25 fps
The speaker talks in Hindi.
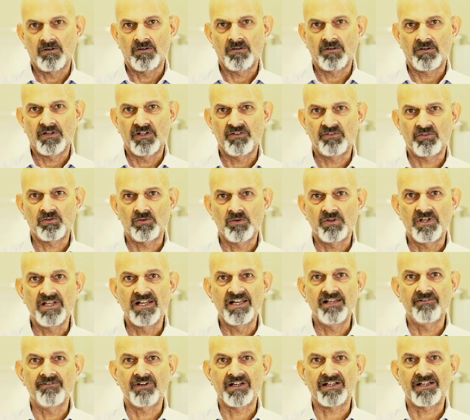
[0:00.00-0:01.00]
और इसको
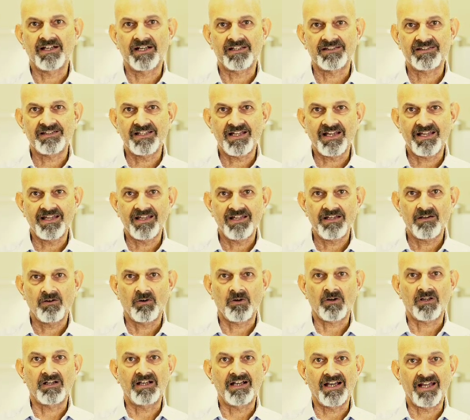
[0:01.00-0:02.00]
डिलीवर करता है
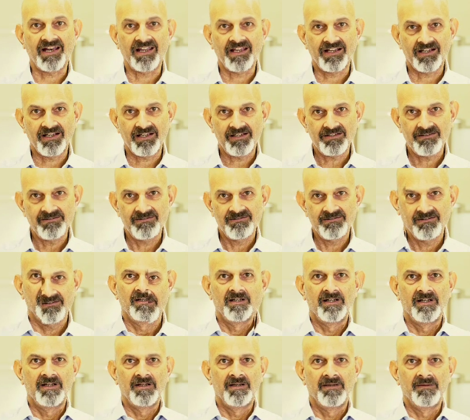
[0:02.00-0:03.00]
और करेगा
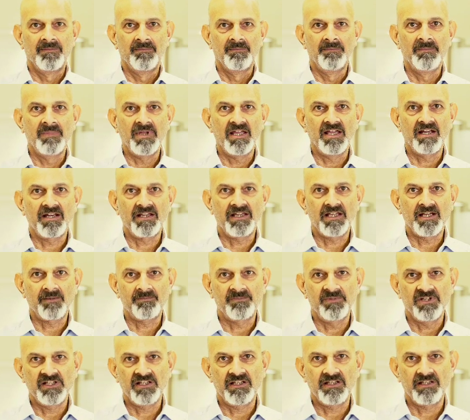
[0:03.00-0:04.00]
मेरी
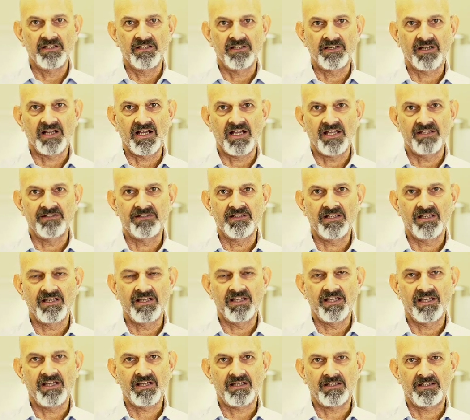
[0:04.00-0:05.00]
अपनी राय ये
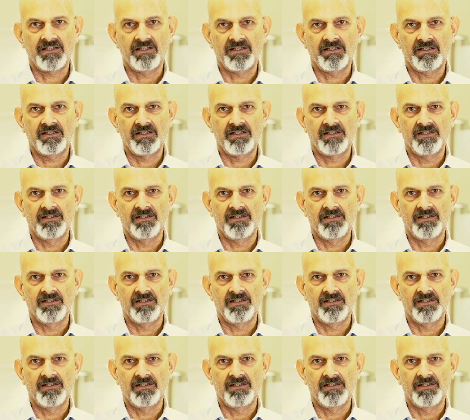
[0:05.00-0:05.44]
है कि